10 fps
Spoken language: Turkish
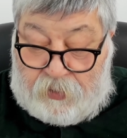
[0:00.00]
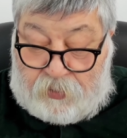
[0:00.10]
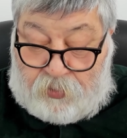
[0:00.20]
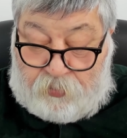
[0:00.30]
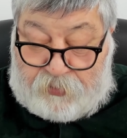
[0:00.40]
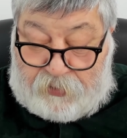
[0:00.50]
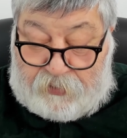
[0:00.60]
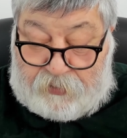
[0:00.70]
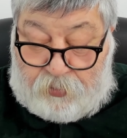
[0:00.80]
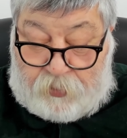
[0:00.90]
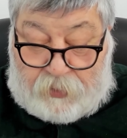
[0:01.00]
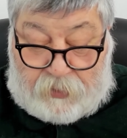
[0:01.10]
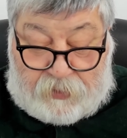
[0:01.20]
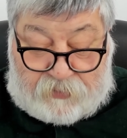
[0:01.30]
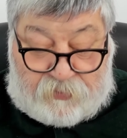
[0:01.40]
komutanlarına
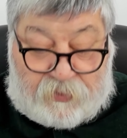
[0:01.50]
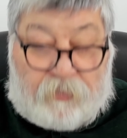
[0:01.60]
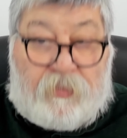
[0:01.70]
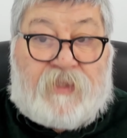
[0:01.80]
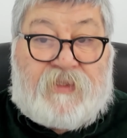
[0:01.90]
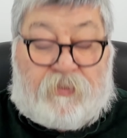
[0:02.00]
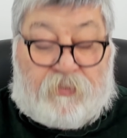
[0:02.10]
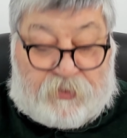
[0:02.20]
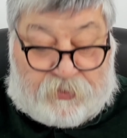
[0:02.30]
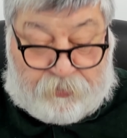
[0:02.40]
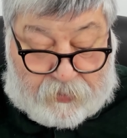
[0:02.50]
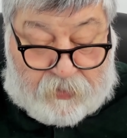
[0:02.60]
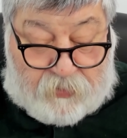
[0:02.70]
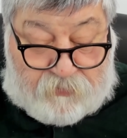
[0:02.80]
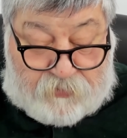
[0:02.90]
onaylattığından bahsetmiştim.
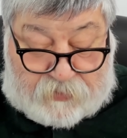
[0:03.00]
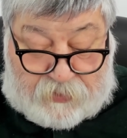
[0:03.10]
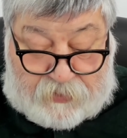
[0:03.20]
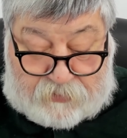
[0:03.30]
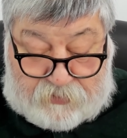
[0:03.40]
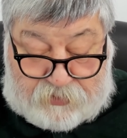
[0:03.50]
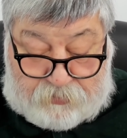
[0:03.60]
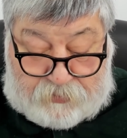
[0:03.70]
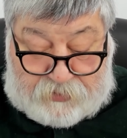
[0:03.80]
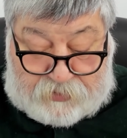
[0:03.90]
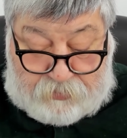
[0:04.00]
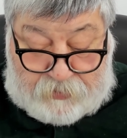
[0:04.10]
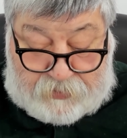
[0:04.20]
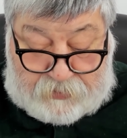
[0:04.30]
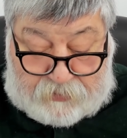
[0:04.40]
Vesayet rejimi
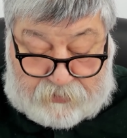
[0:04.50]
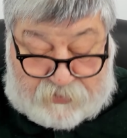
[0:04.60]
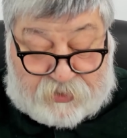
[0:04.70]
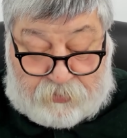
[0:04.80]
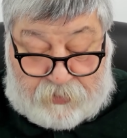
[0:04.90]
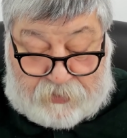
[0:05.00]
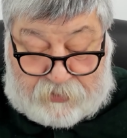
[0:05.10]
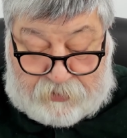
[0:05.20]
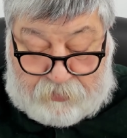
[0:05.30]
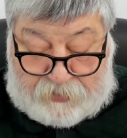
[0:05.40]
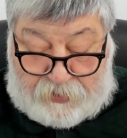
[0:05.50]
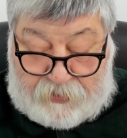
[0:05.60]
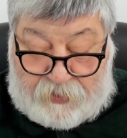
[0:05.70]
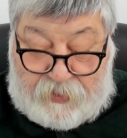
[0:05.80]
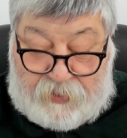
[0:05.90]
rejimlere seçimlere
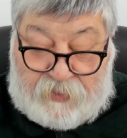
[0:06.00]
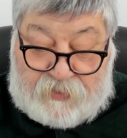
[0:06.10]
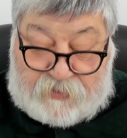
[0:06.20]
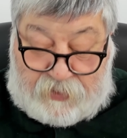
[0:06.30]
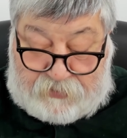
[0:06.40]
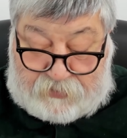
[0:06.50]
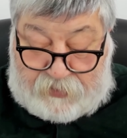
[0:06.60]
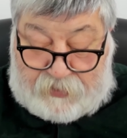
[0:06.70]
girmeden, sandıkta yer